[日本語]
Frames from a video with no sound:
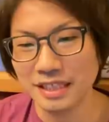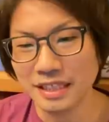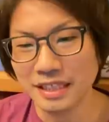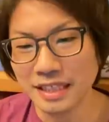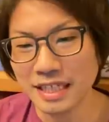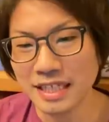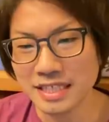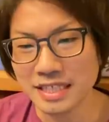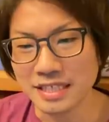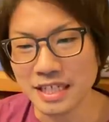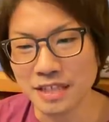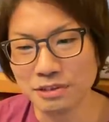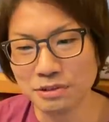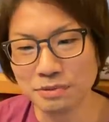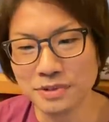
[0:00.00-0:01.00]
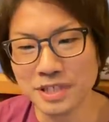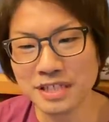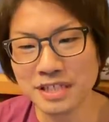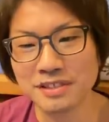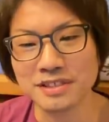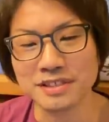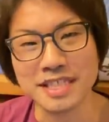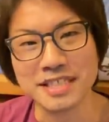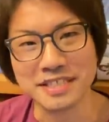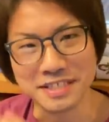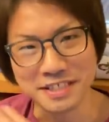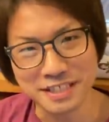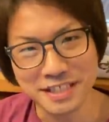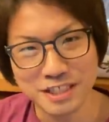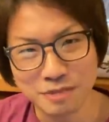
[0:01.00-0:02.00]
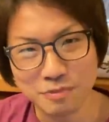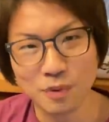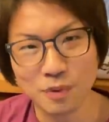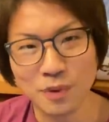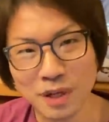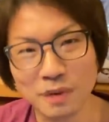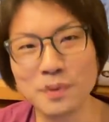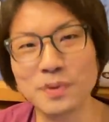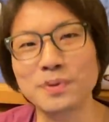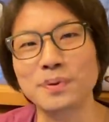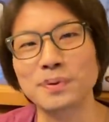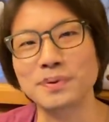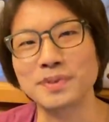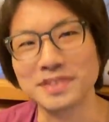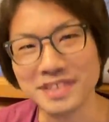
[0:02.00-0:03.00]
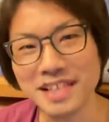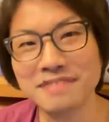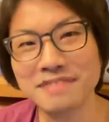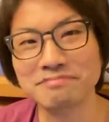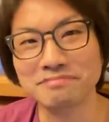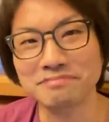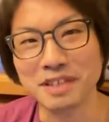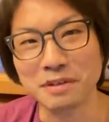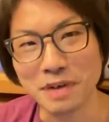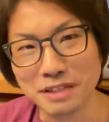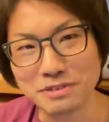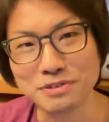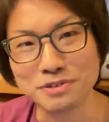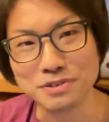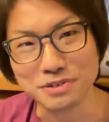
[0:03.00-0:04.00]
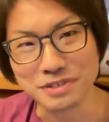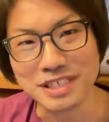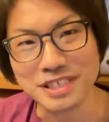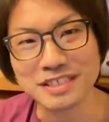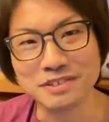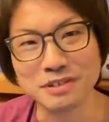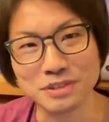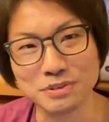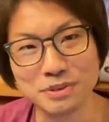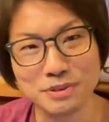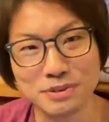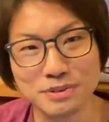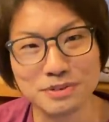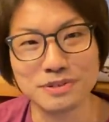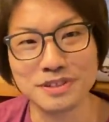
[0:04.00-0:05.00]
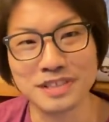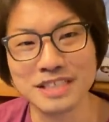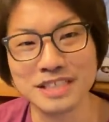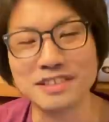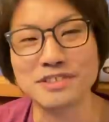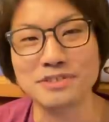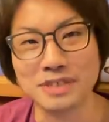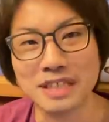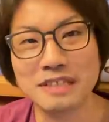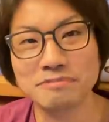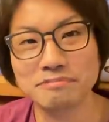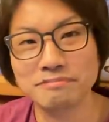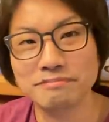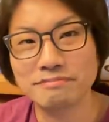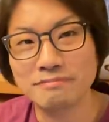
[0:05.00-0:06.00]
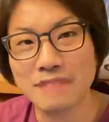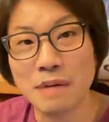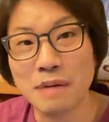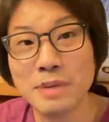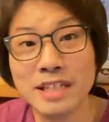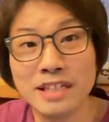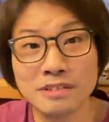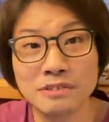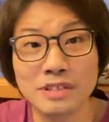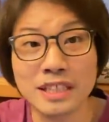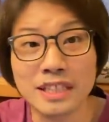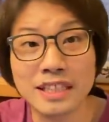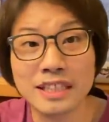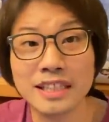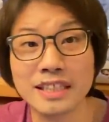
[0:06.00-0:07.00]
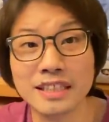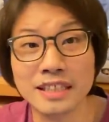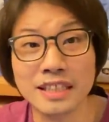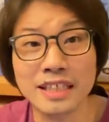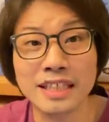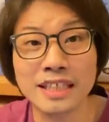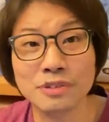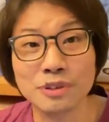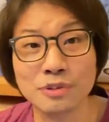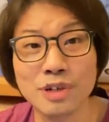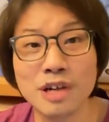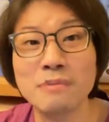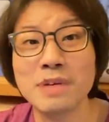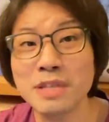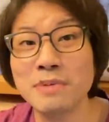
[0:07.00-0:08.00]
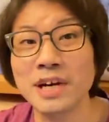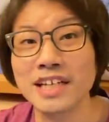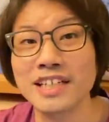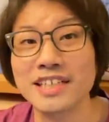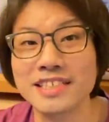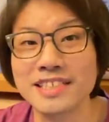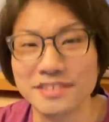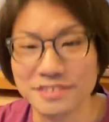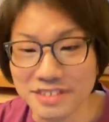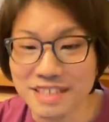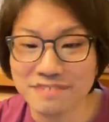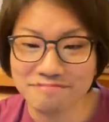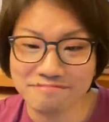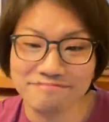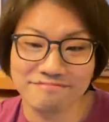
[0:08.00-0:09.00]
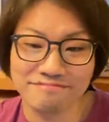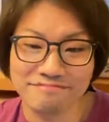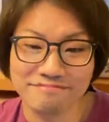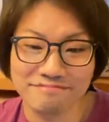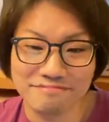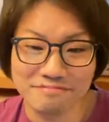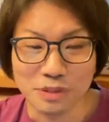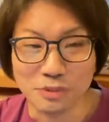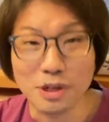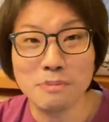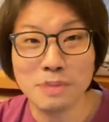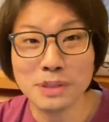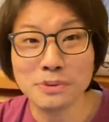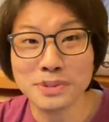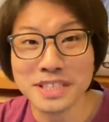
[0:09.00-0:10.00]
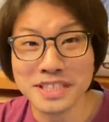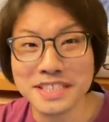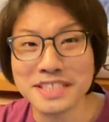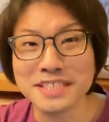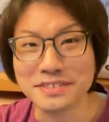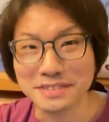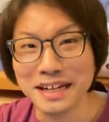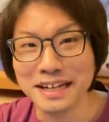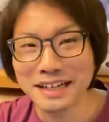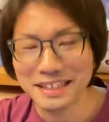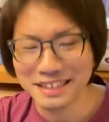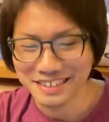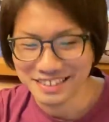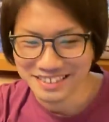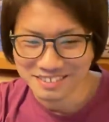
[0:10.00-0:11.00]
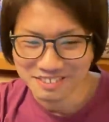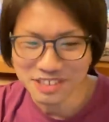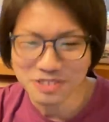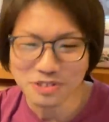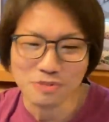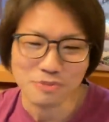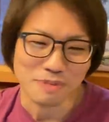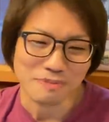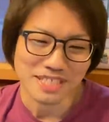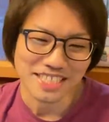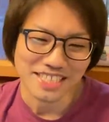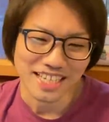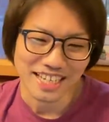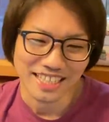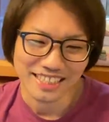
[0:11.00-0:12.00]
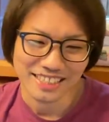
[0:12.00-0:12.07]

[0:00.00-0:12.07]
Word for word: ただし、ネットフリックスでシリーズものが多いということですね。ワン、ツー、スリーとかそういうやつでしょうね。アメリカの映画に、映画とかドラマにもありがちですよね。まあ、ドラマは当然シリーズか。まあ、そう思いました。